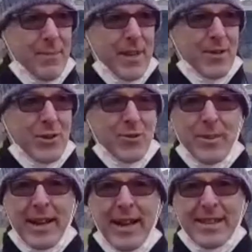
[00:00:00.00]
per la sua
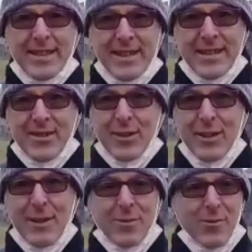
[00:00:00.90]
esuberanza, adesso
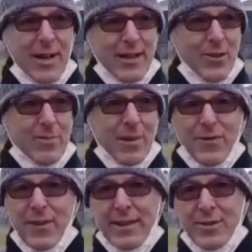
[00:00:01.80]
che è maturato è
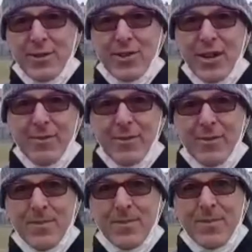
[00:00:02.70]
perfetto diciamo. Certo,